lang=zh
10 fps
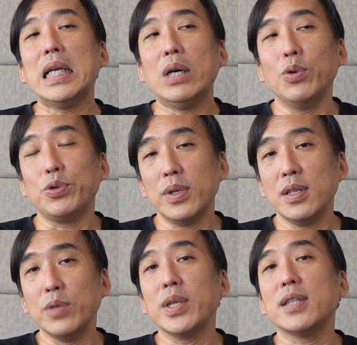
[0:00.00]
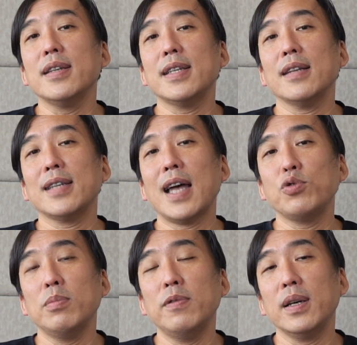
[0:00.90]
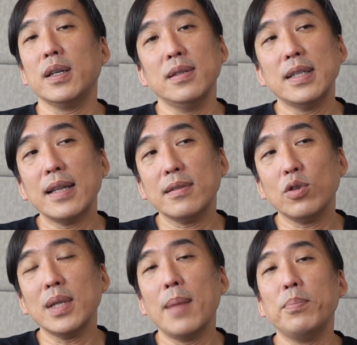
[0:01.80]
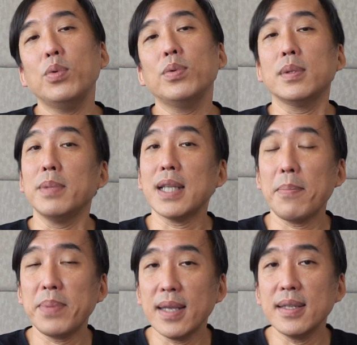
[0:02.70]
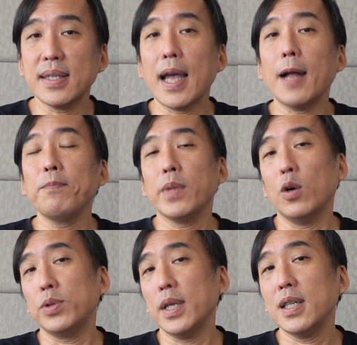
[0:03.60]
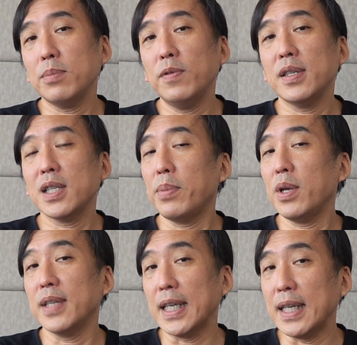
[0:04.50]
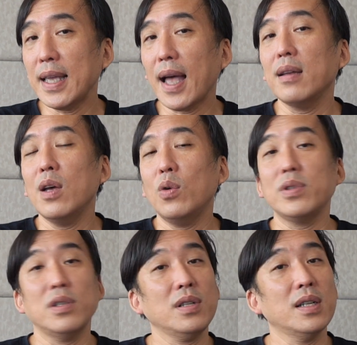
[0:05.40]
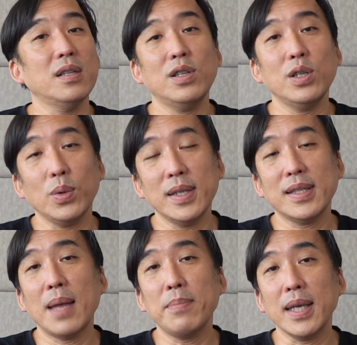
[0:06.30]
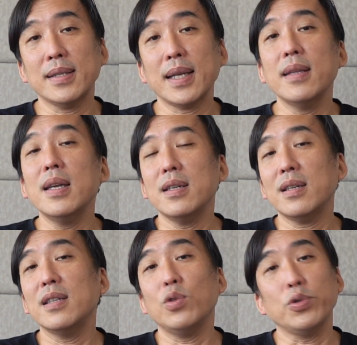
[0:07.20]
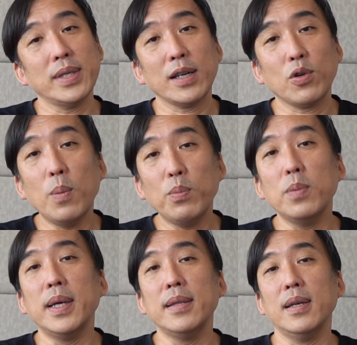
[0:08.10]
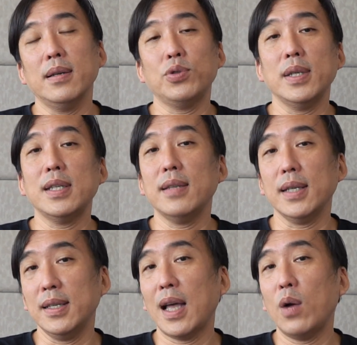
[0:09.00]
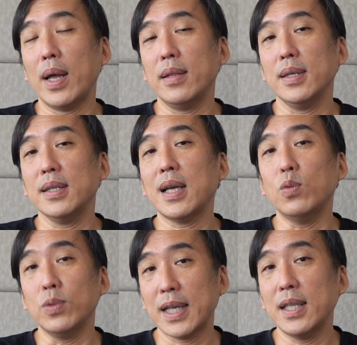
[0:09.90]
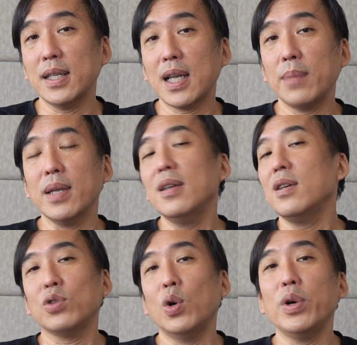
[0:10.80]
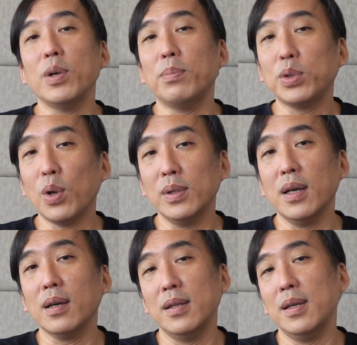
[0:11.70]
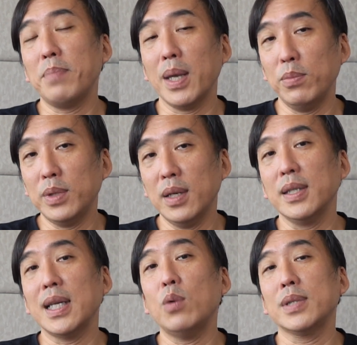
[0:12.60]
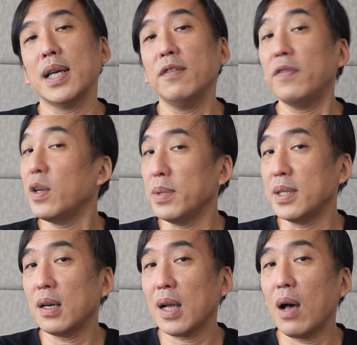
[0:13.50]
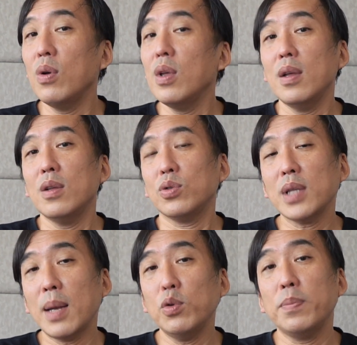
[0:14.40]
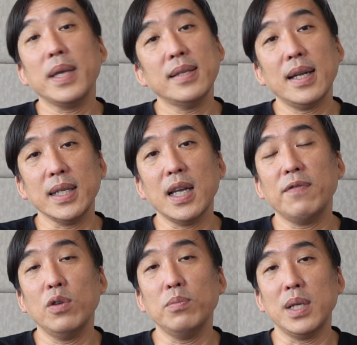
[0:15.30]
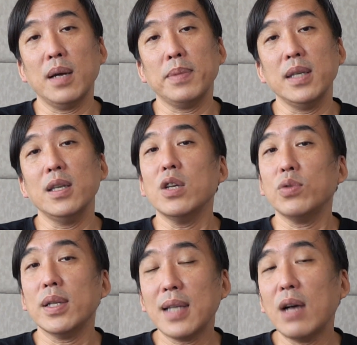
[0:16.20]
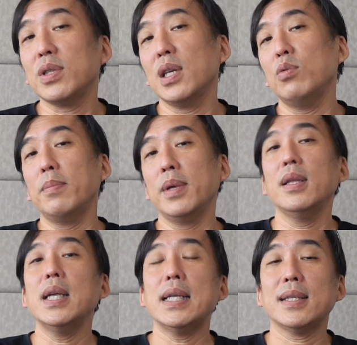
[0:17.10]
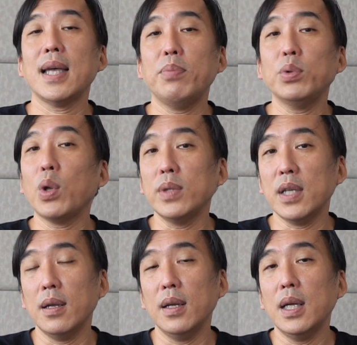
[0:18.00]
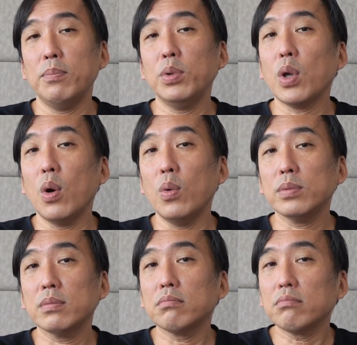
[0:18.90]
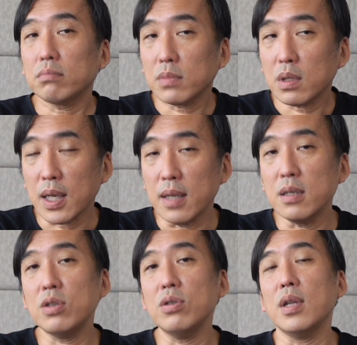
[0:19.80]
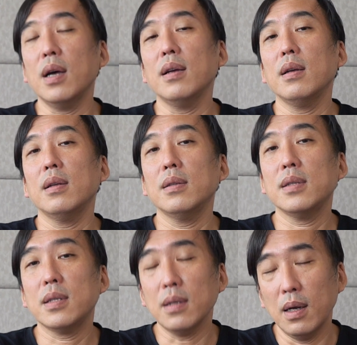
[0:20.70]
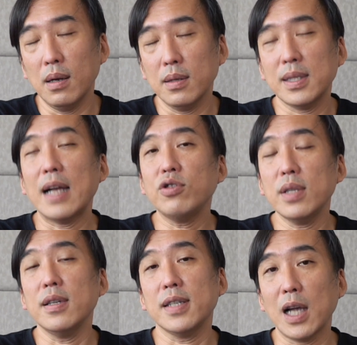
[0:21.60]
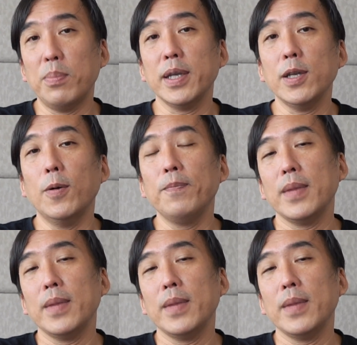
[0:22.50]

我觉得是因为城乡差距部分，可能在中南部，特别在偏乡，哦，所以这个部分小朋友的营养，或者是可能是有一餐没一餐，甚至我觉得在公部门的学校的营养碗、营养午餐的上面都会有不同的，可能北部的营养午餐的费用比较高，中南部偏向营养费用比较低，所以造成我们在不同的不同城市的，是呃乡镇的小朋友。